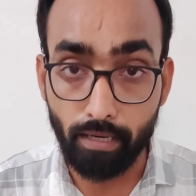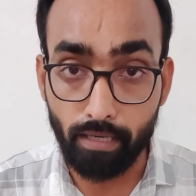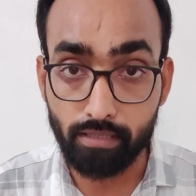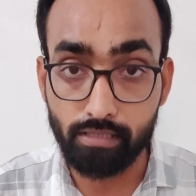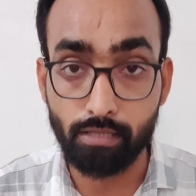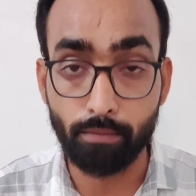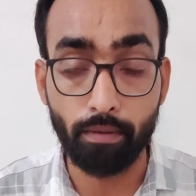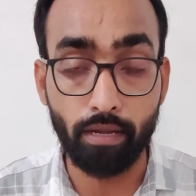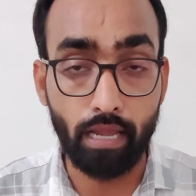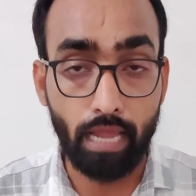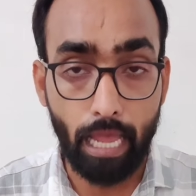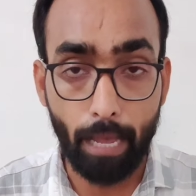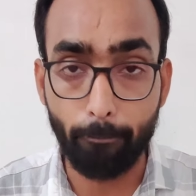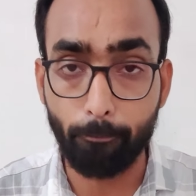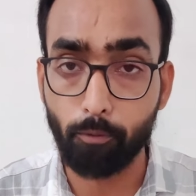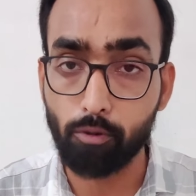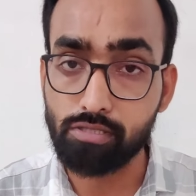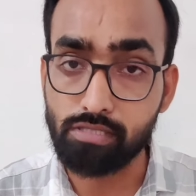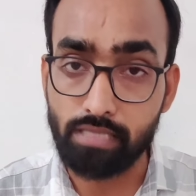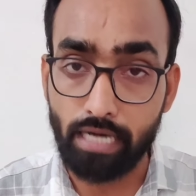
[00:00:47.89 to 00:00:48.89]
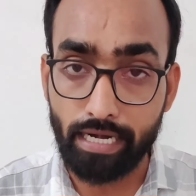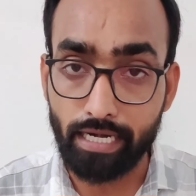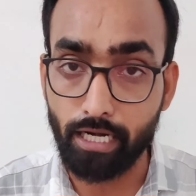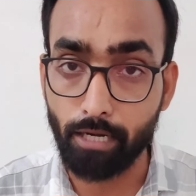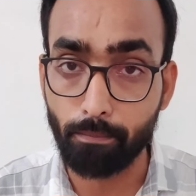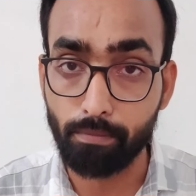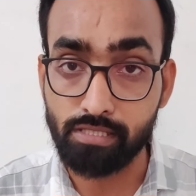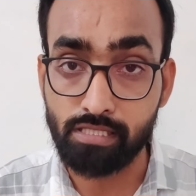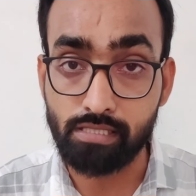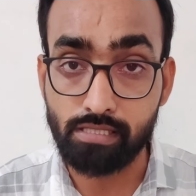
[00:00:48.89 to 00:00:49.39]
मंथ में अप्रोक्स
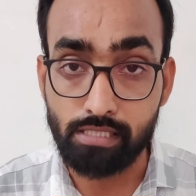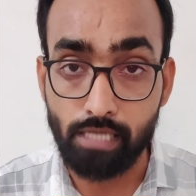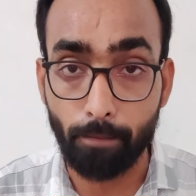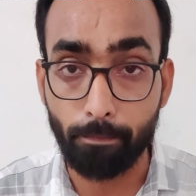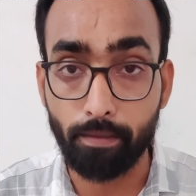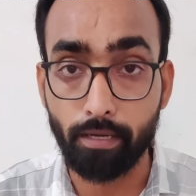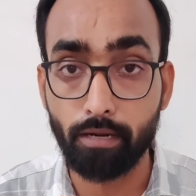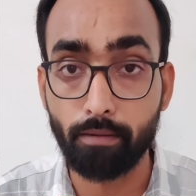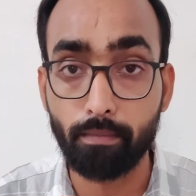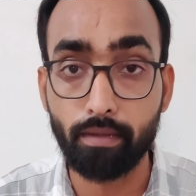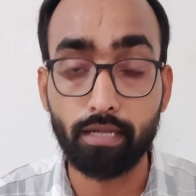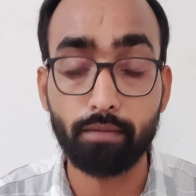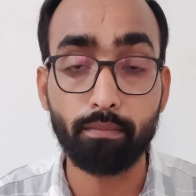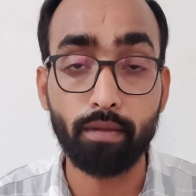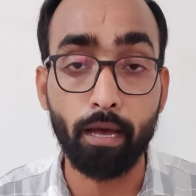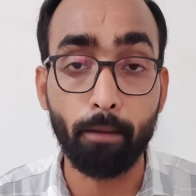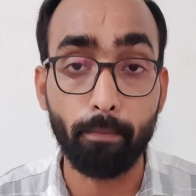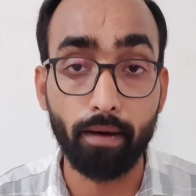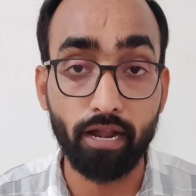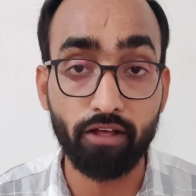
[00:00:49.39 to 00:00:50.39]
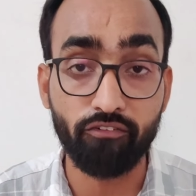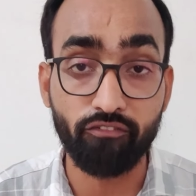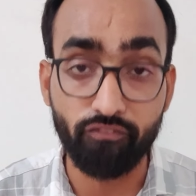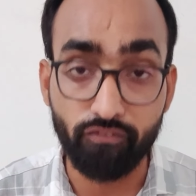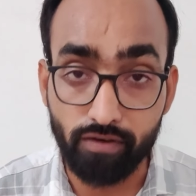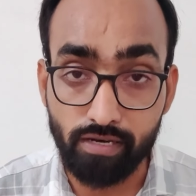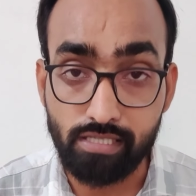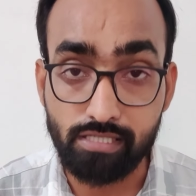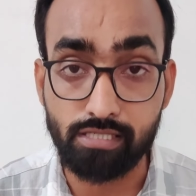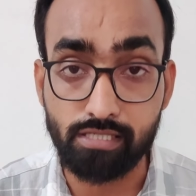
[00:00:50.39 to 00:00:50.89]
99 परसेंट सेप्टेम्बर मंथ में हमारा
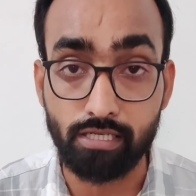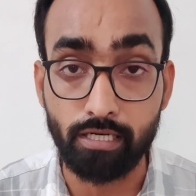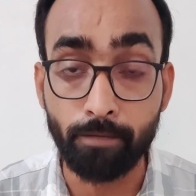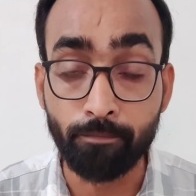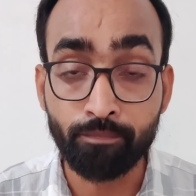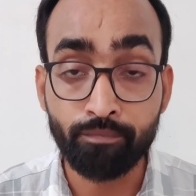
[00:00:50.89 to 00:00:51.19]
फर्स्ट